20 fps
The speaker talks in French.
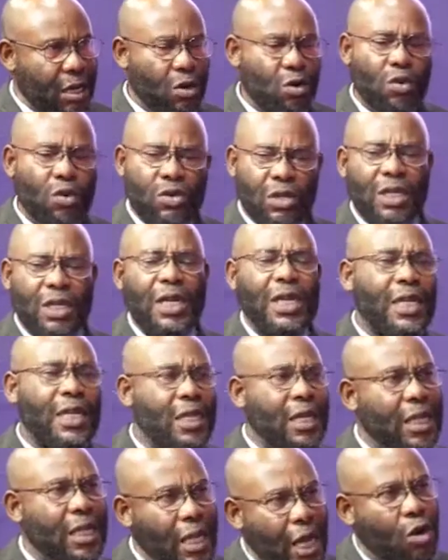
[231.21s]
lorsqu'il
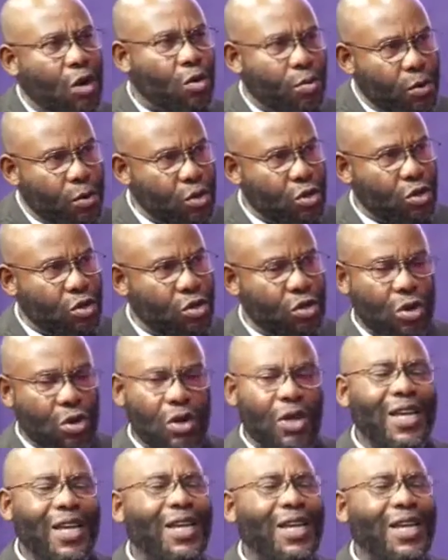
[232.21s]
était dans l'opposition,